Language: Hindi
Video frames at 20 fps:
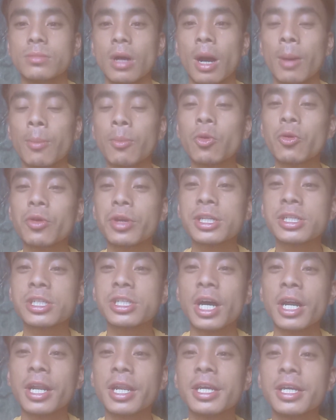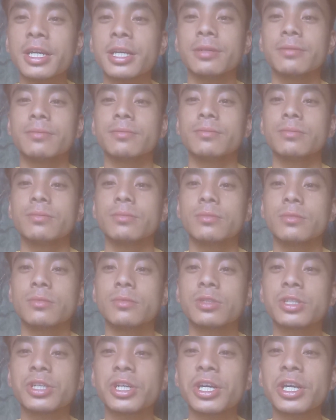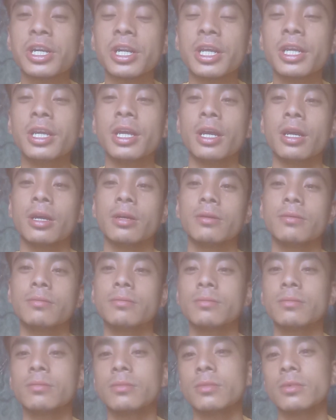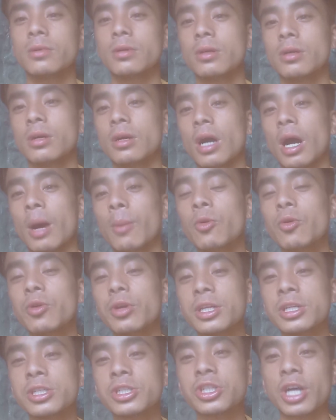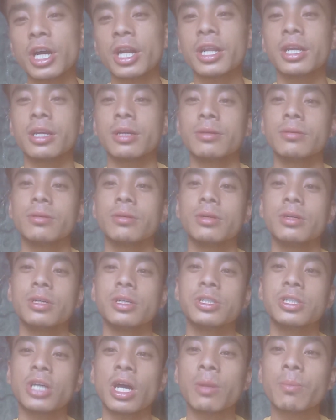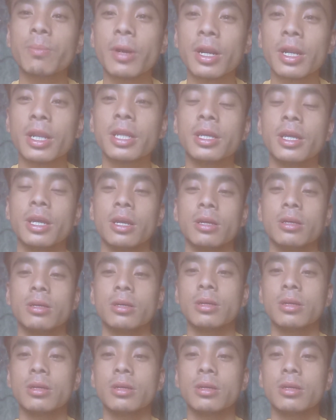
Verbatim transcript: हम लोग इंसान है शेर नहीं है हम लोग इंसान है जानवर नहीं है